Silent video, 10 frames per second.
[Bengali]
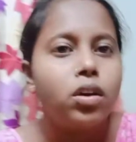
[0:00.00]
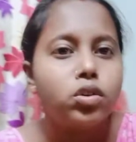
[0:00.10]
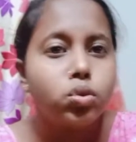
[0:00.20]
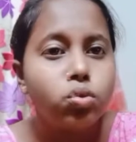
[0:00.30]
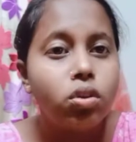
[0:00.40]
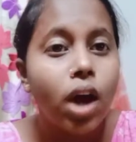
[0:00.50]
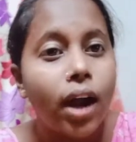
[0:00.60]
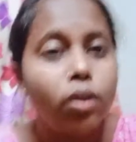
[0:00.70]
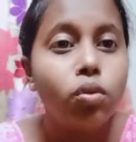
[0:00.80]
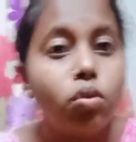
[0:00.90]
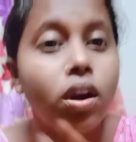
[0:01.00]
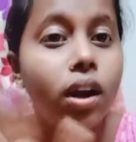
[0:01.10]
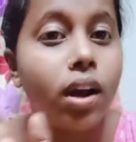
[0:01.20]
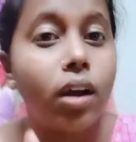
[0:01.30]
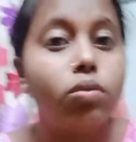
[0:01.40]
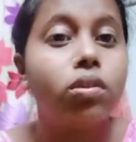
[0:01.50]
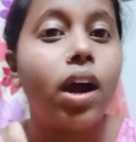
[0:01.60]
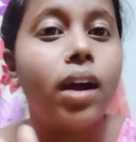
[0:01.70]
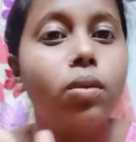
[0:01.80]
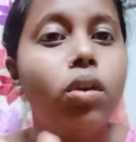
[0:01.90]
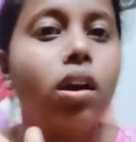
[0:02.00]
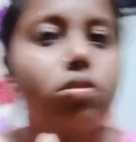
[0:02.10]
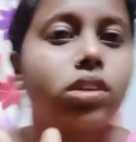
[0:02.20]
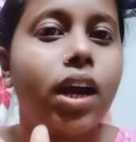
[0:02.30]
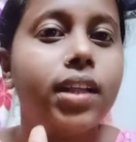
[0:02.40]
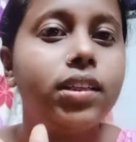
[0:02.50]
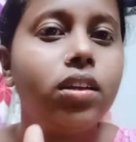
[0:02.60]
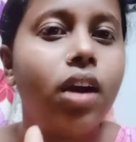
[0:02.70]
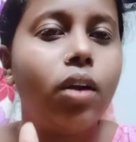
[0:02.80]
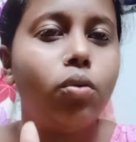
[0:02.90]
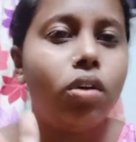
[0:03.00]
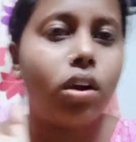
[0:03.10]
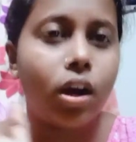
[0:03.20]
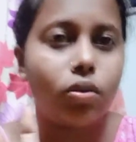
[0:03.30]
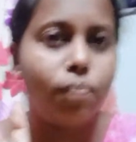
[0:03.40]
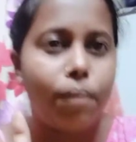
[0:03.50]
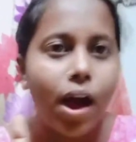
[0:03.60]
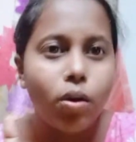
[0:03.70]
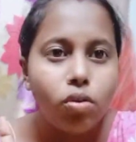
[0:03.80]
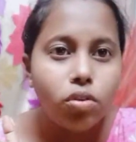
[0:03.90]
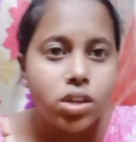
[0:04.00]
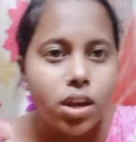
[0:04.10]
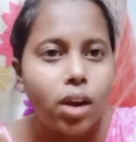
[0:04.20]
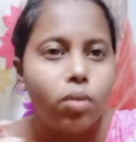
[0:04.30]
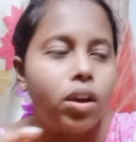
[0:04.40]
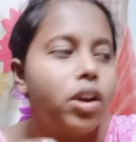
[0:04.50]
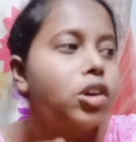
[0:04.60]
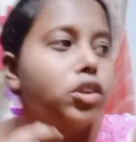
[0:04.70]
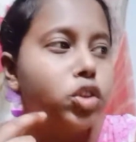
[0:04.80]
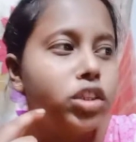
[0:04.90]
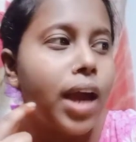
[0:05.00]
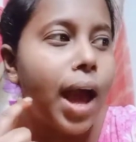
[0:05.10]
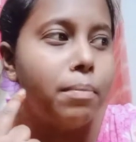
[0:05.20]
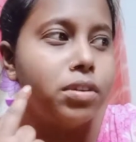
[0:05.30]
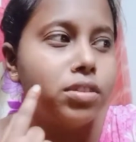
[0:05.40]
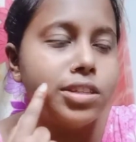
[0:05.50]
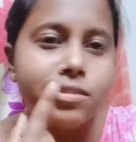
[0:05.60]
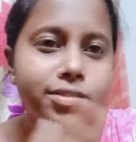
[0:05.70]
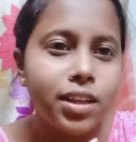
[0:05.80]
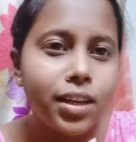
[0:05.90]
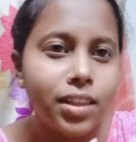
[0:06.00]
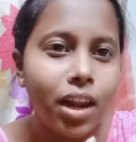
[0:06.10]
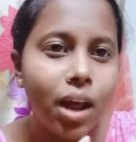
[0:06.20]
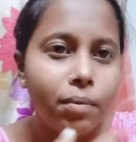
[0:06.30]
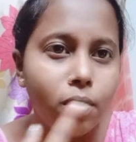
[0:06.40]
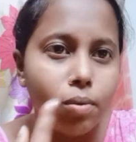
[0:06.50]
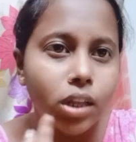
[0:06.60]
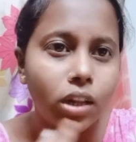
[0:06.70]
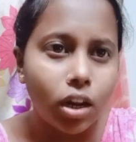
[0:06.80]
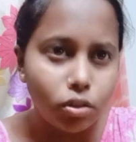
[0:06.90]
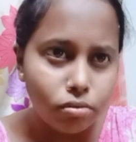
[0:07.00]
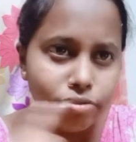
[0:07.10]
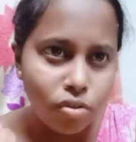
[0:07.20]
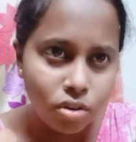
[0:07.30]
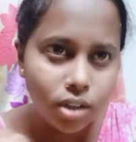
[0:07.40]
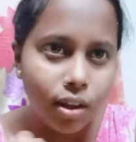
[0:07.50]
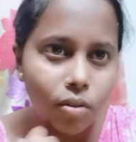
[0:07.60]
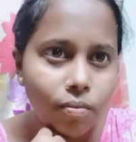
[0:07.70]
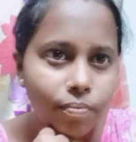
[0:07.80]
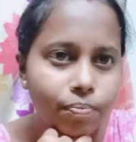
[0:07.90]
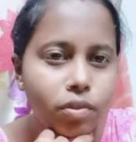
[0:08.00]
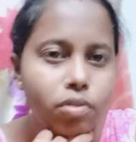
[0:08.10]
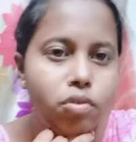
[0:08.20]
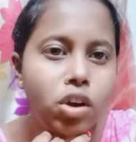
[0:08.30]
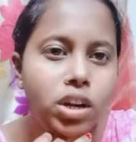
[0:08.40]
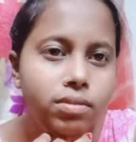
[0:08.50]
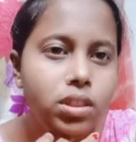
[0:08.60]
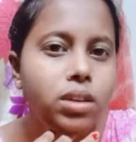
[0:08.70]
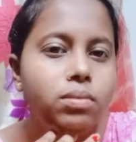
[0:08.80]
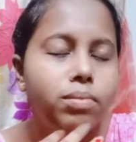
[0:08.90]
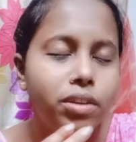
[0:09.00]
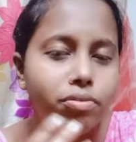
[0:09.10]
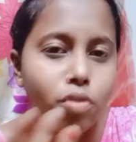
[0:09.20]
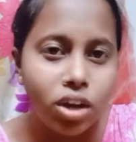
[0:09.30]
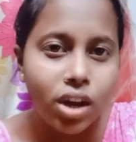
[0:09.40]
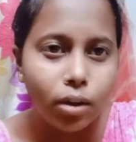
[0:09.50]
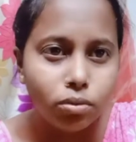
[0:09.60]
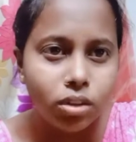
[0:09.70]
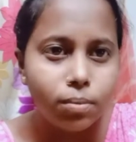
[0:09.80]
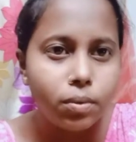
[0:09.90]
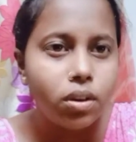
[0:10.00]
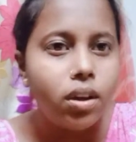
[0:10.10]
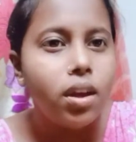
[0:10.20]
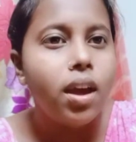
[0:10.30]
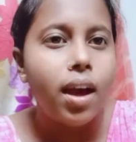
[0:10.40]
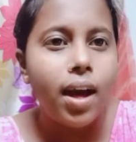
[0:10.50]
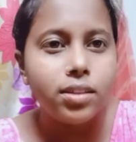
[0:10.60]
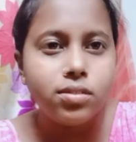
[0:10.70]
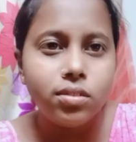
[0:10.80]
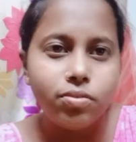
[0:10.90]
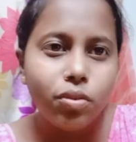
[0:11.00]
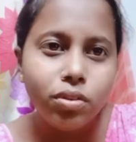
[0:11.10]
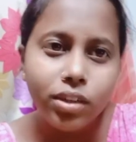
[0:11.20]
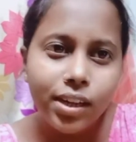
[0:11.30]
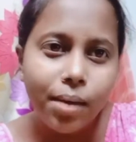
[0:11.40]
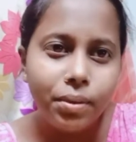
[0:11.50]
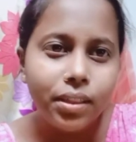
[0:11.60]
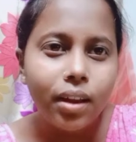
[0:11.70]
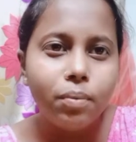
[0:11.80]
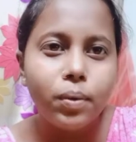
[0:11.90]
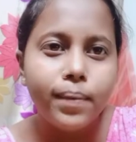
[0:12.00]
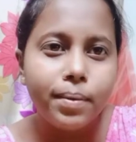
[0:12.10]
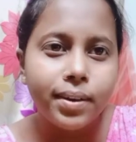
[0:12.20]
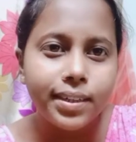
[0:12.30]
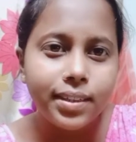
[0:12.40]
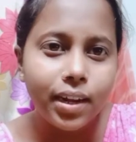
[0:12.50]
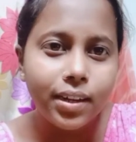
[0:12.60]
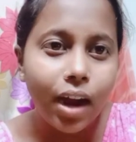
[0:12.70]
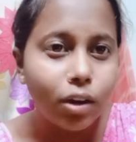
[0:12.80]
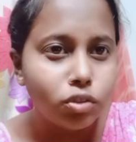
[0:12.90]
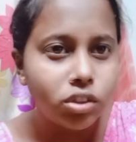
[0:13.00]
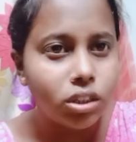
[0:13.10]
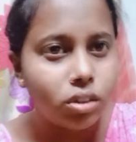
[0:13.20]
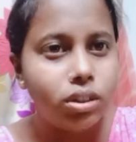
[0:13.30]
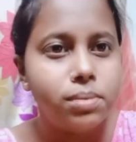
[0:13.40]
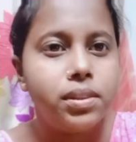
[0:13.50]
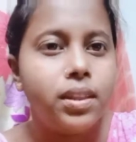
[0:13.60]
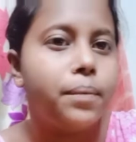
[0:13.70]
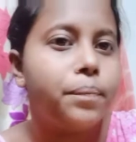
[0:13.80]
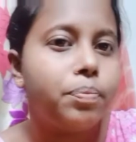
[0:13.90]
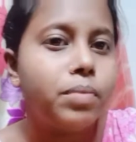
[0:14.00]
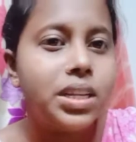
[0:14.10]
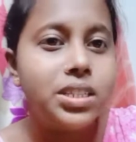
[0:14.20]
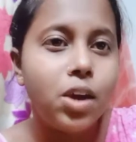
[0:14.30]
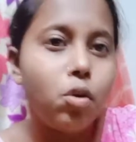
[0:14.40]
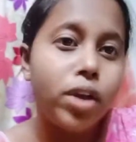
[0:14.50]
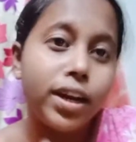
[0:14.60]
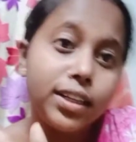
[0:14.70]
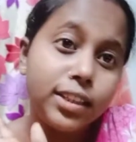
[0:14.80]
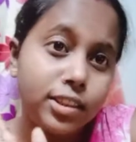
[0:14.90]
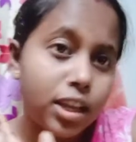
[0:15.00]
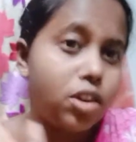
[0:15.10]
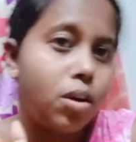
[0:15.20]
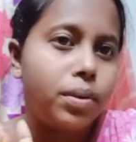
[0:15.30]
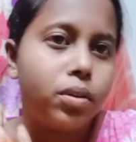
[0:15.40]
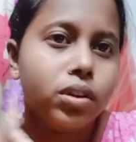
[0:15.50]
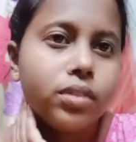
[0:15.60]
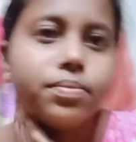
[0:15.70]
শুধু কার্টুন আর কার্টুন কার্টুন আর কার্টুন সারাদিন কার্টুন আর কার্টুন পাগল হয়ে যায় কার্টুন যদি আমি যদি টিভি দেখি তাহলে আমাকে বলবো তাহলে তাহলে তুমি ফোনটা দাও ফোনে টিভি দেখ মানে ফোনে কার্টুন দেখবো আর যদি ফোন নিয়ে আমি তাহলে বলবে আমাকে তাহলে কার্টুন চলে দাও টিভিতে মানে যে কোনো একটা দিতেই হবে ওকে